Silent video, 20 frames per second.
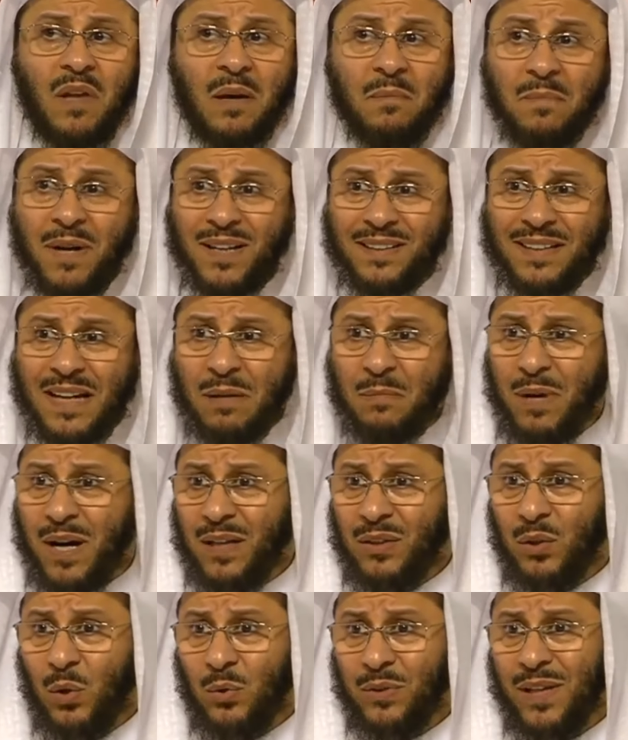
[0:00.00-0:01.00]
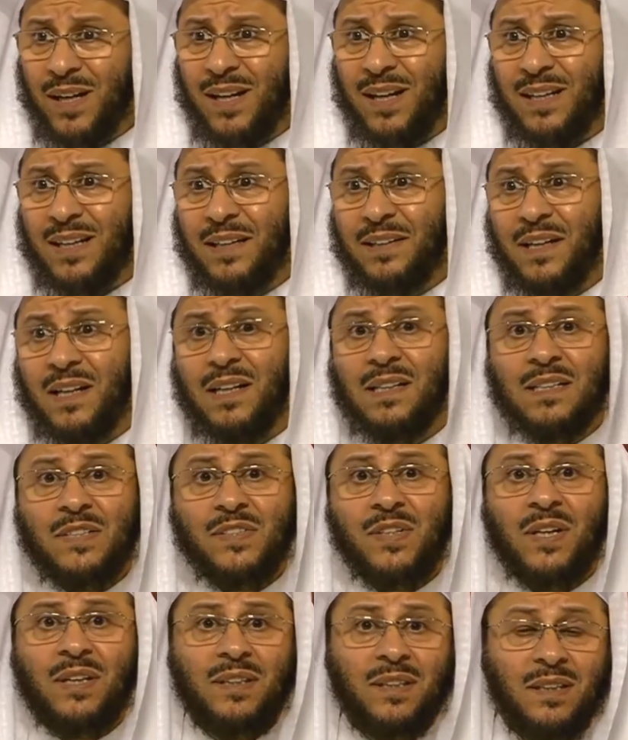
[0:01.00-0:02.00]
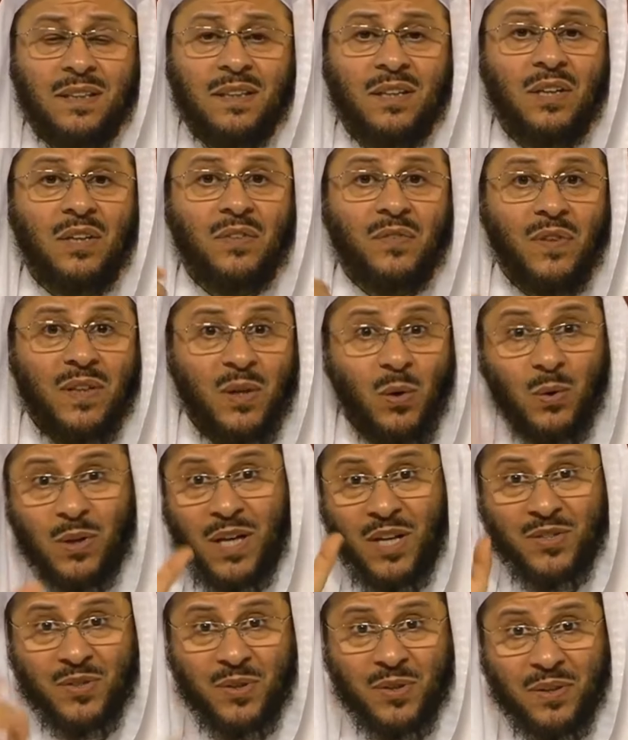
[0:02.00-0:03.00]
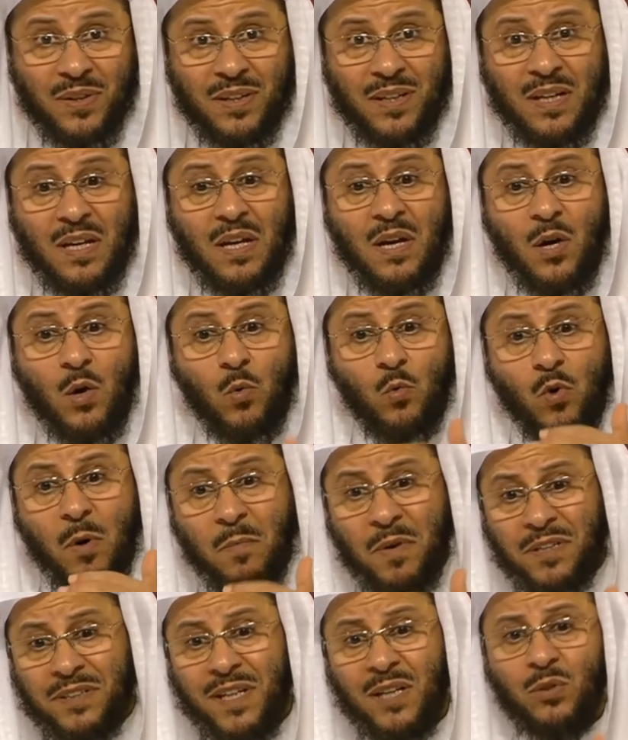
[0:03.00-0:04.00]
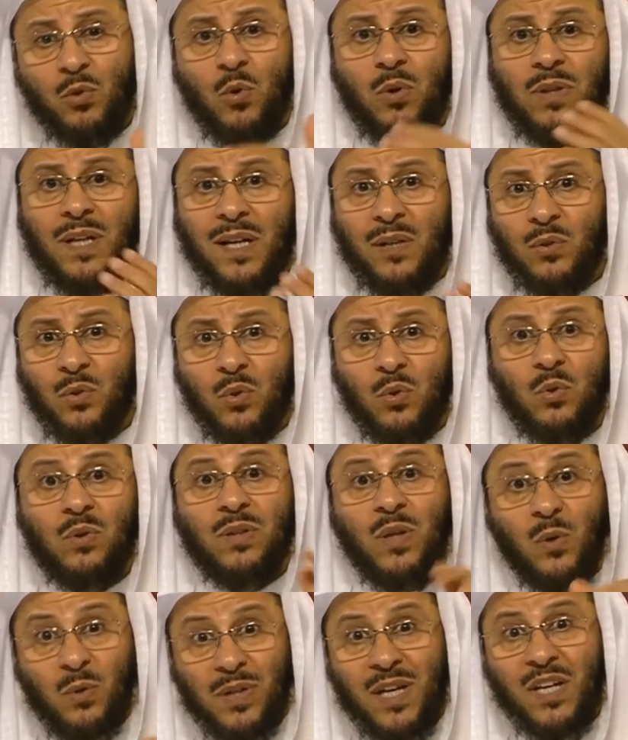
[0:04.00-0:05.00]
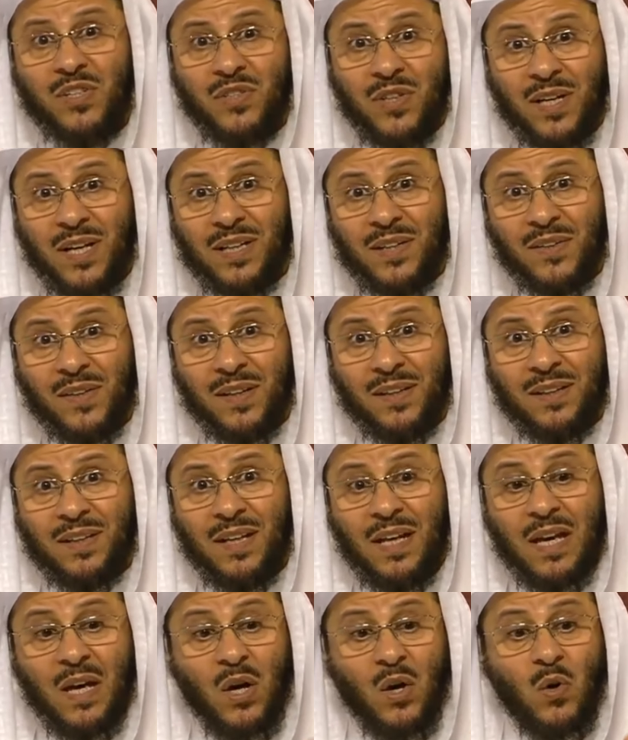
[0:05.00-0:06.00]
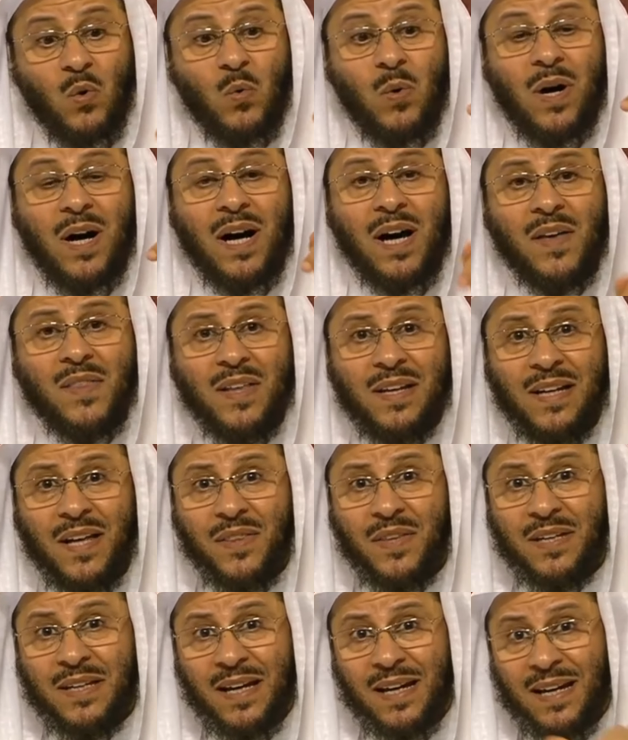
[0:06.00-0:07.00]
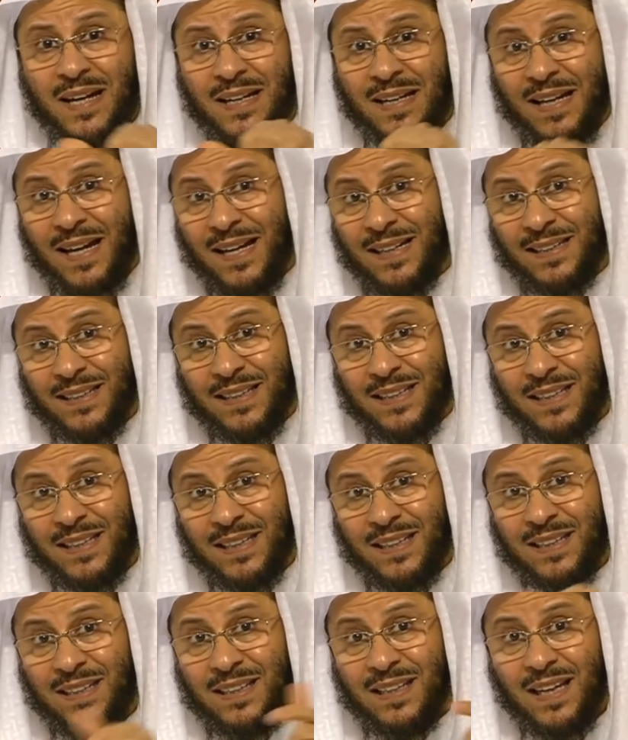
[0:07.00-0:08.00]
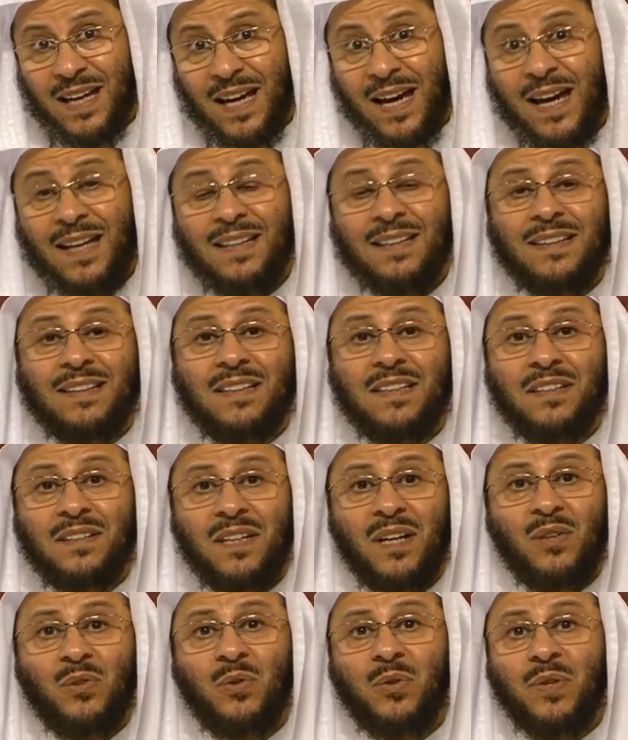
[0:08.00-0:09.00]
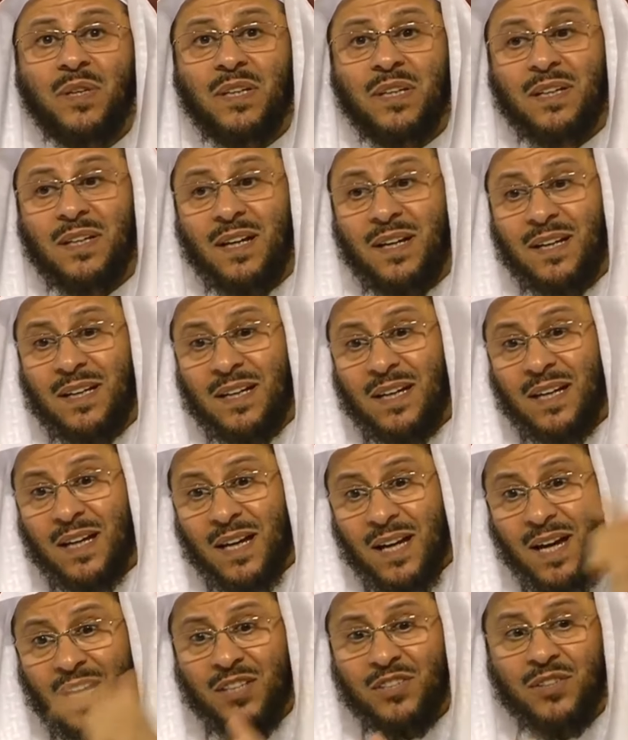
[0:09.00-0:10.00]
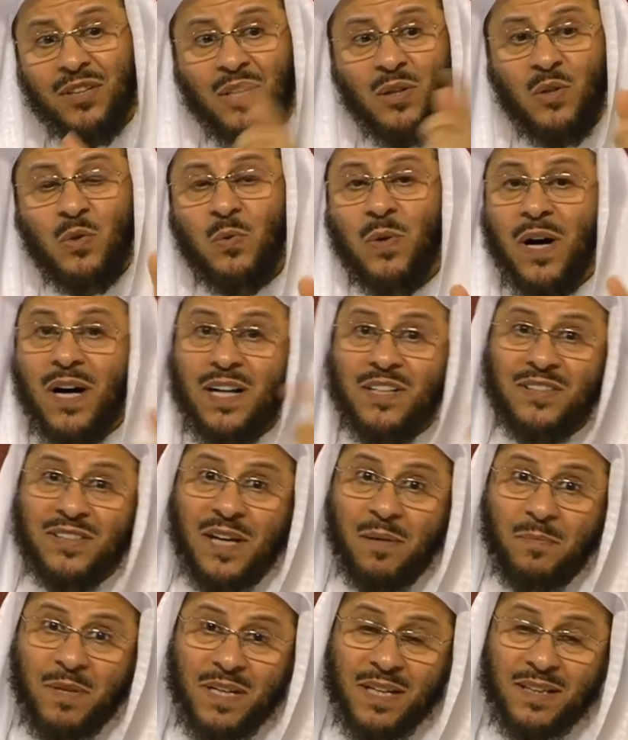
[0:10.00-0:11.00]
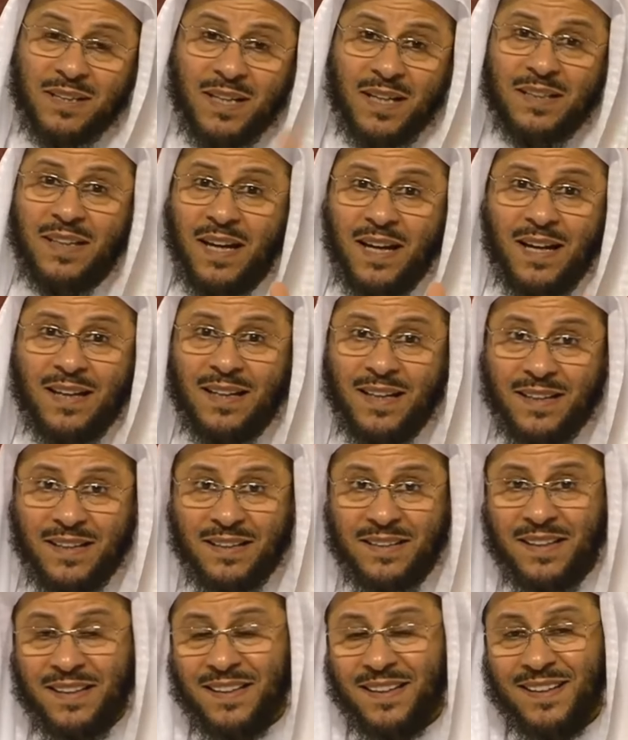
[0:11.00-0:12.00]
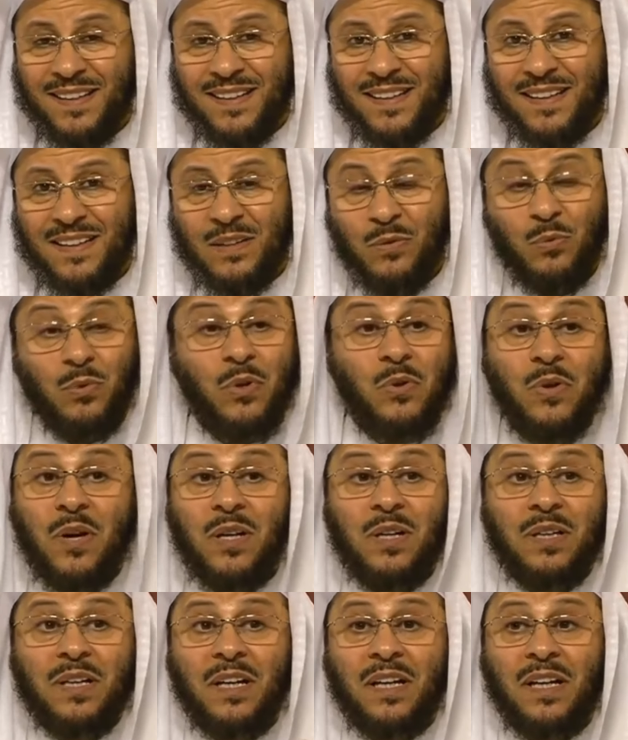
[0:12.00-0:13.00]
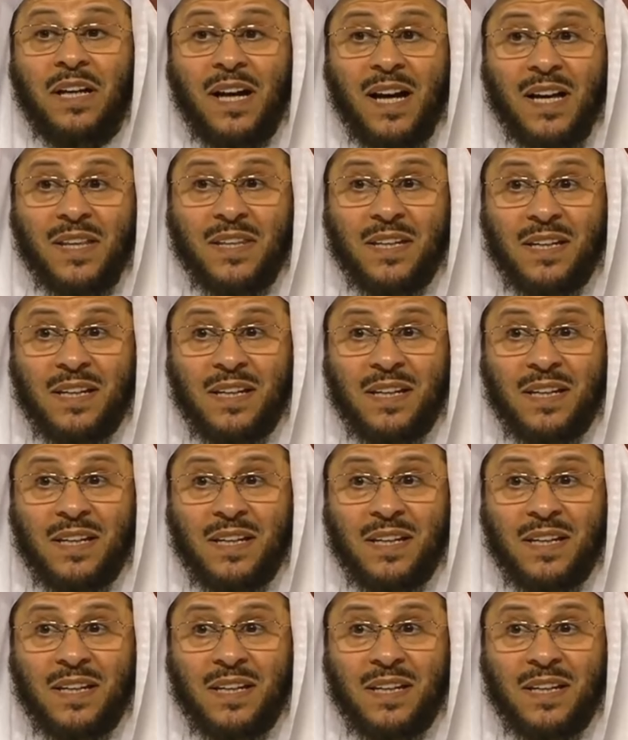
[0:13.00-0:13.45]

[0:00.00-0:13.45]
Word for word: ما دام انه نقل نقل صحيح فله الاجر ومن ينقل عنه له الاجر ايضا وهذا الذي نقل عنك انت تاخذين أجره وأجر من اهتدى على يديه ولذلك هذه